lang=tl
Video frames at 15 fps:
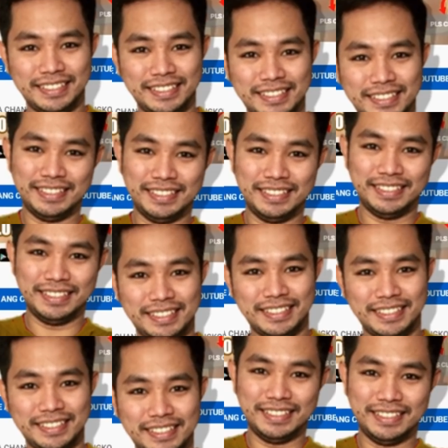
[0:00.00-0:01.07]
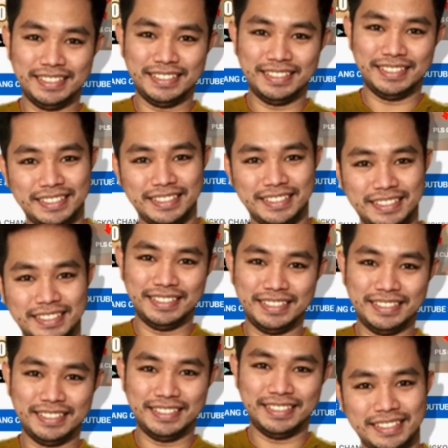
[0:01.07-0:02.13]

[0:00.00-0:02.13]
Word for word: pong salamat dahil nandito kang muli sa aking